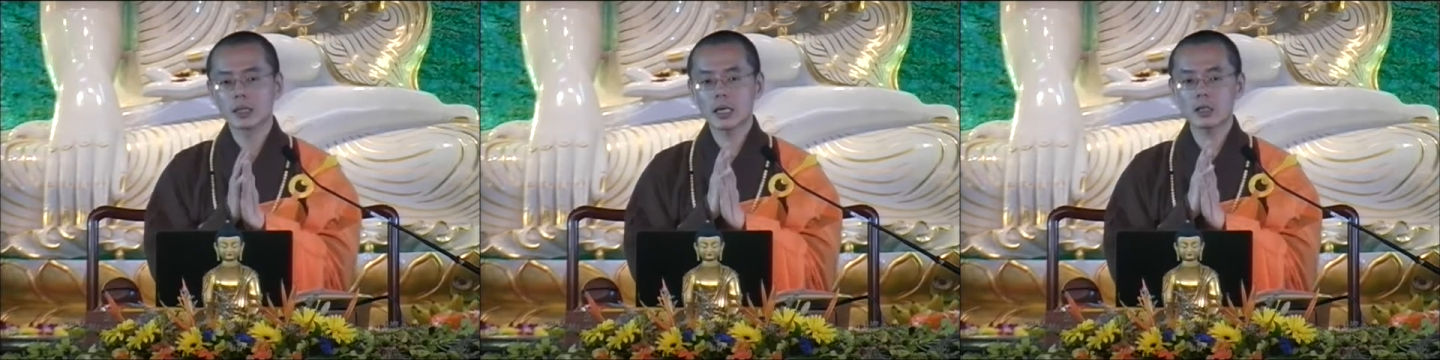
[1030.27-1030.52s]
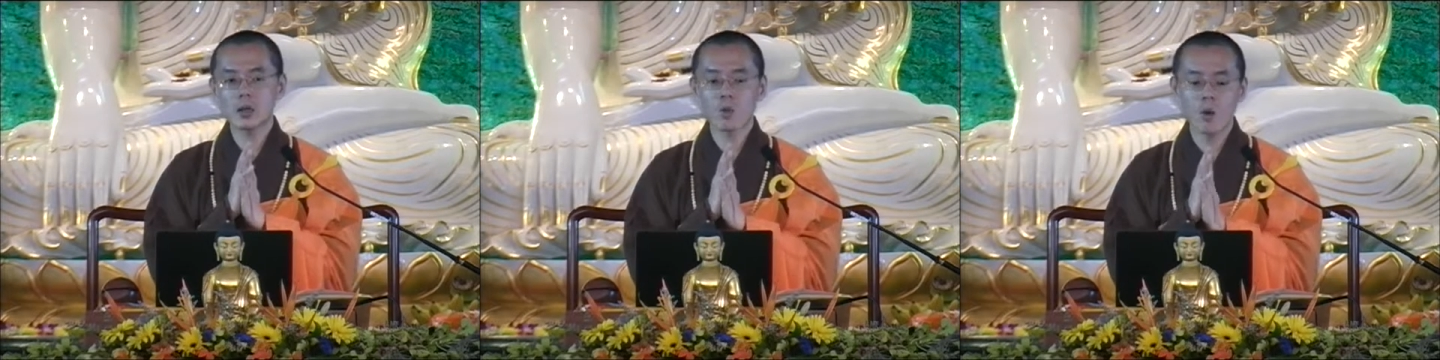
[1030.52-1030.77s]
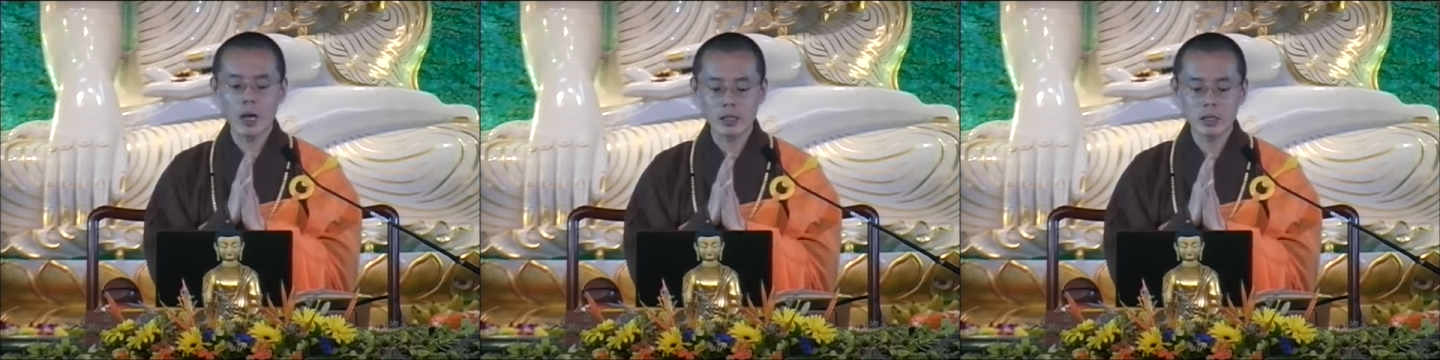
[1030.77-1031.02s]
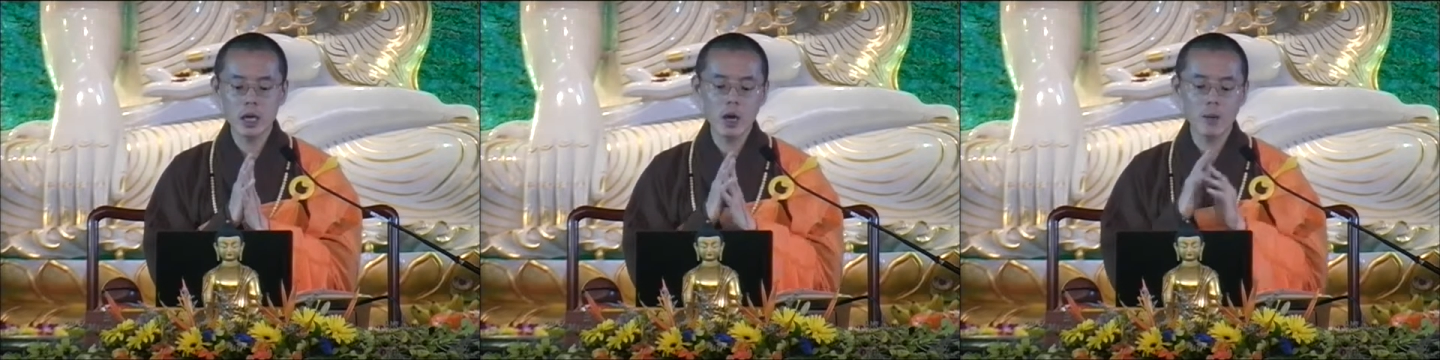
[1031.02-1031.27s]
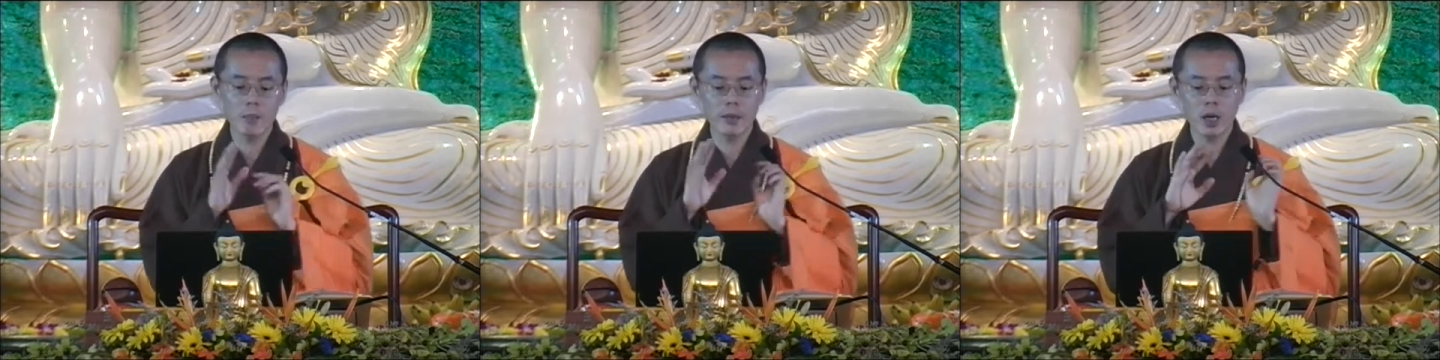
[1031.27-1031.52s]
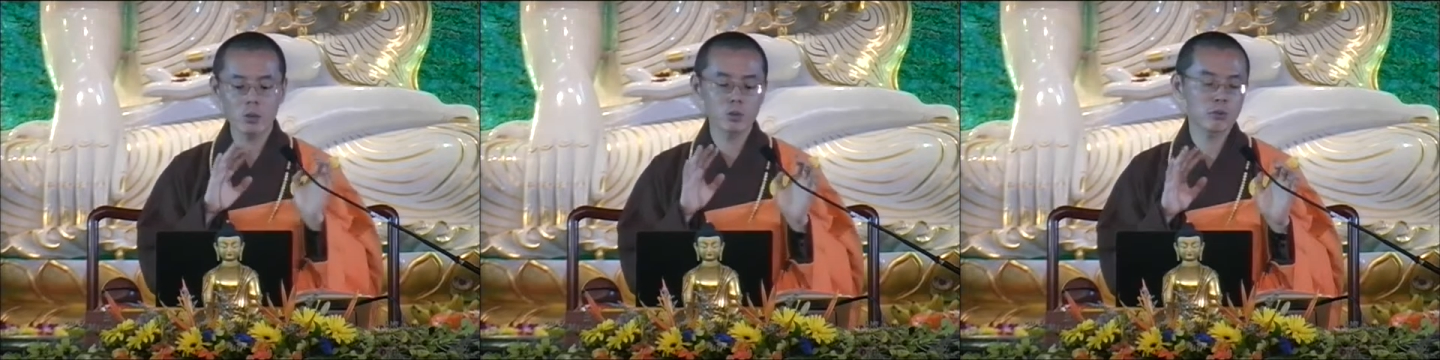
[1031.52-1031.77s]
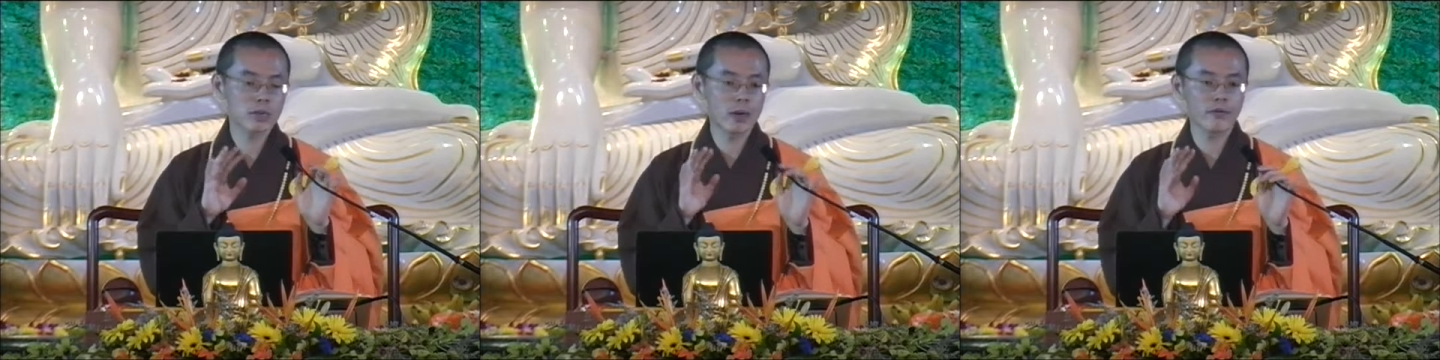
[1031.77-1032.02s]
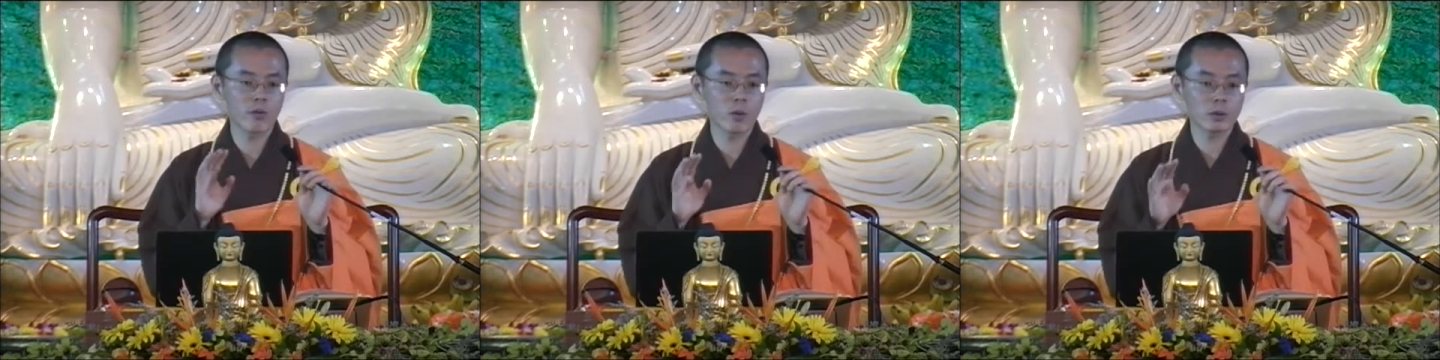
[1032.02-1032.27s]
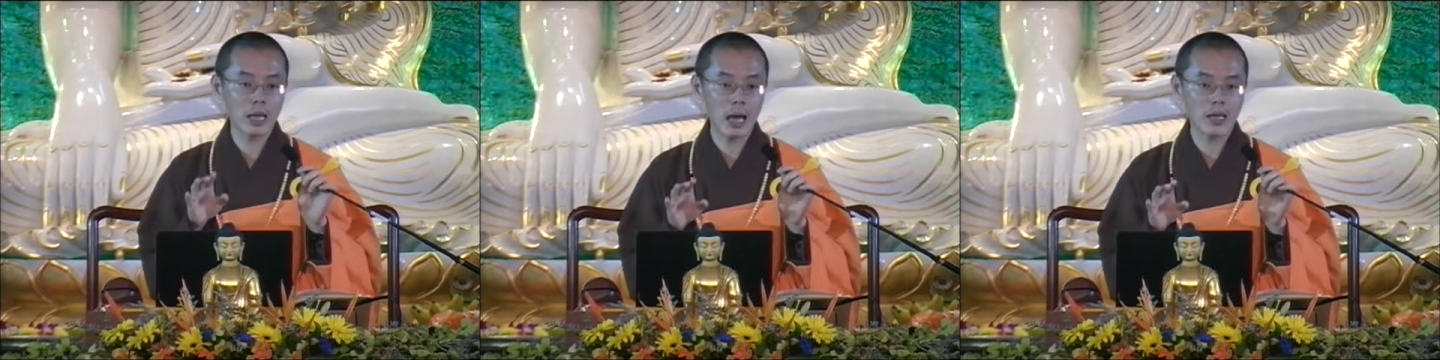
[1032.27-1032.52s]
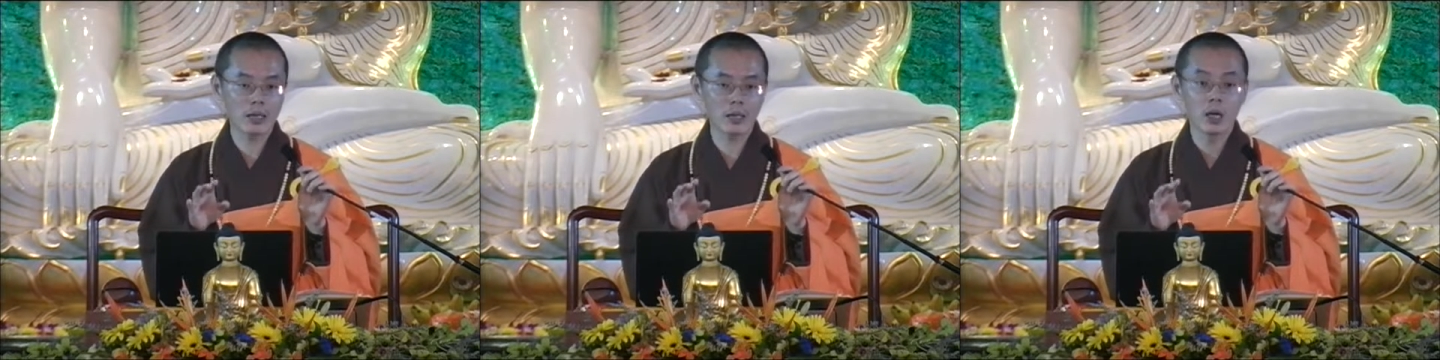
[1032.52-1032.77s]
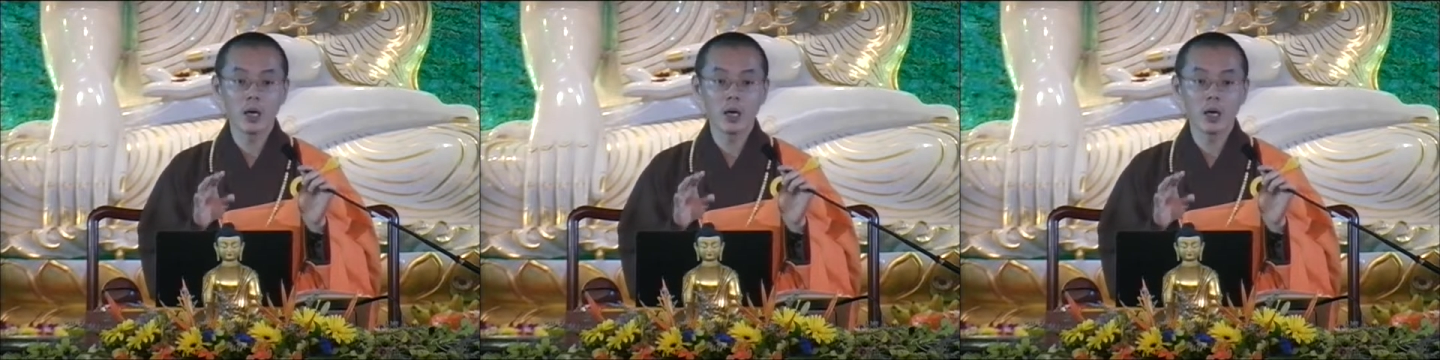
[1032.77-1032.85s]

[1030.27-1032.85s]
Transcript: 但是晚上不要住在佛塔里，